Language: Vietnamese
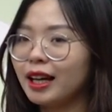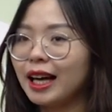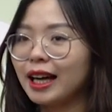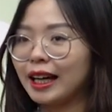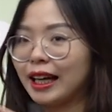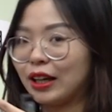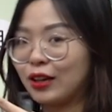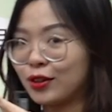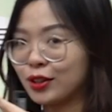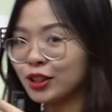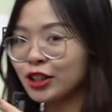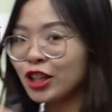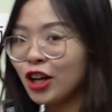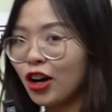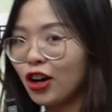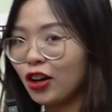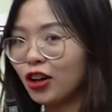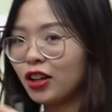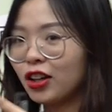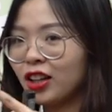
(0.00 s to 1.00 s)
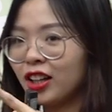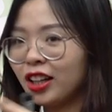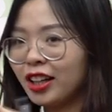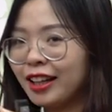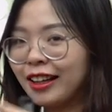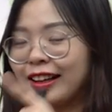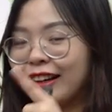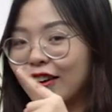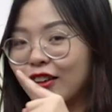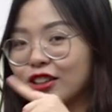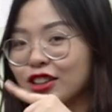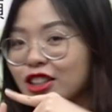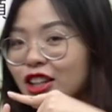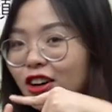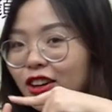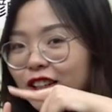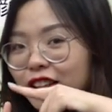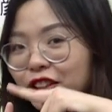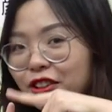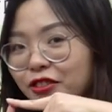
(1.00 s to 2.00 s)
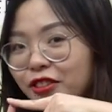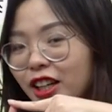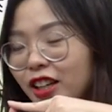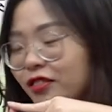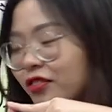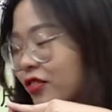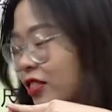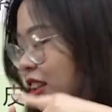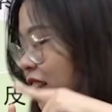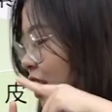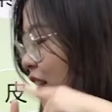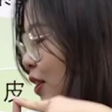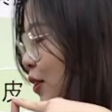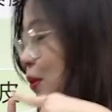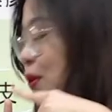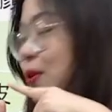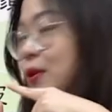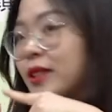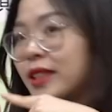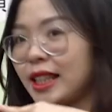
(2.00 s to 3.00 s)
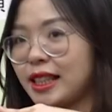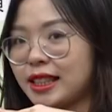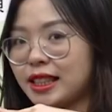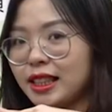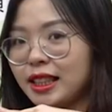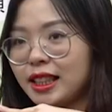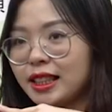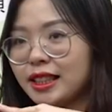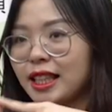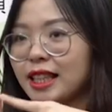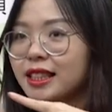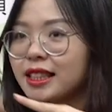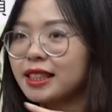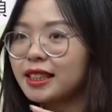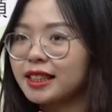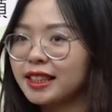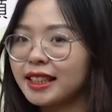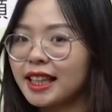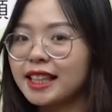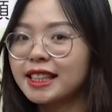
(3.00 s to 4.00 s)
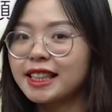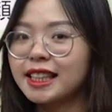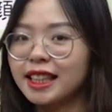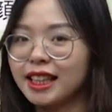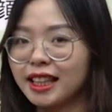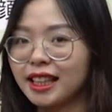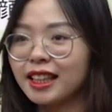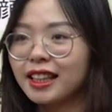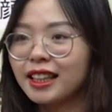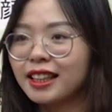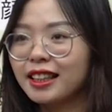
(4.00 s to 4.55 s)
là cái ngón trỏ ngón trỏ này đúng không ạ Hitosashi sát sự chính là chỉ